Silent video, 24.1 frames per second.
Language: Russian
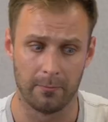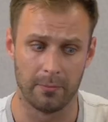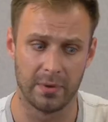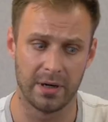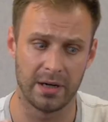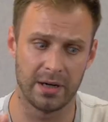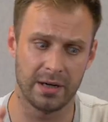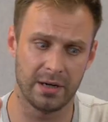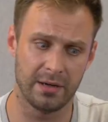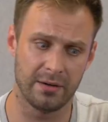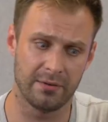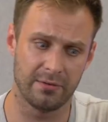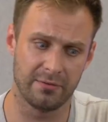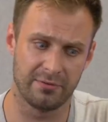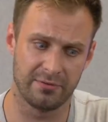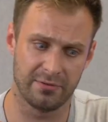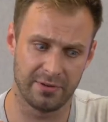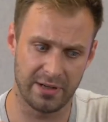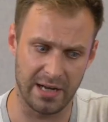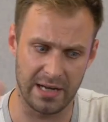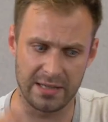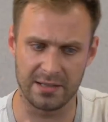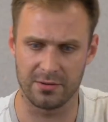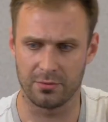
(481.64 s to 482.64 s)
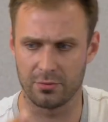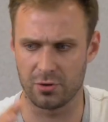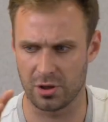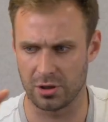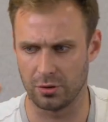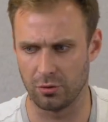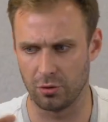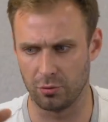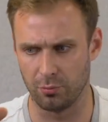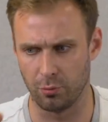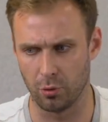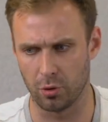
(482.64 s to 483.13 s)
Мы в ряде
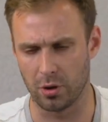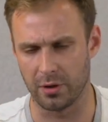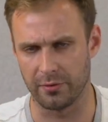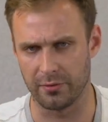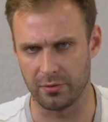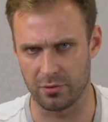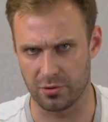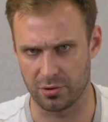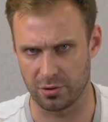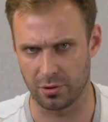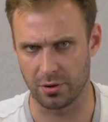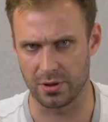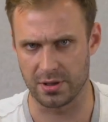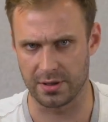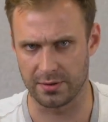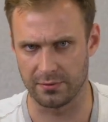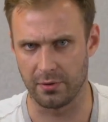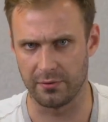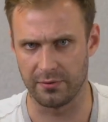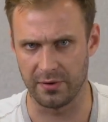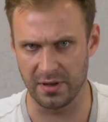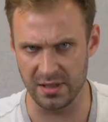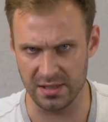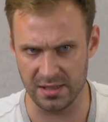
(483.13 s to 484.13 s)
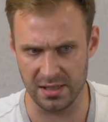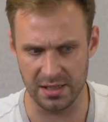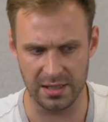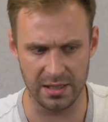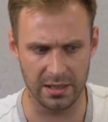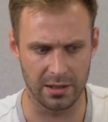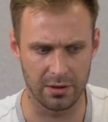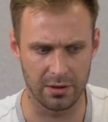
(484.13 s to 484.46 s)
уже ноутбуков и устройств его видели,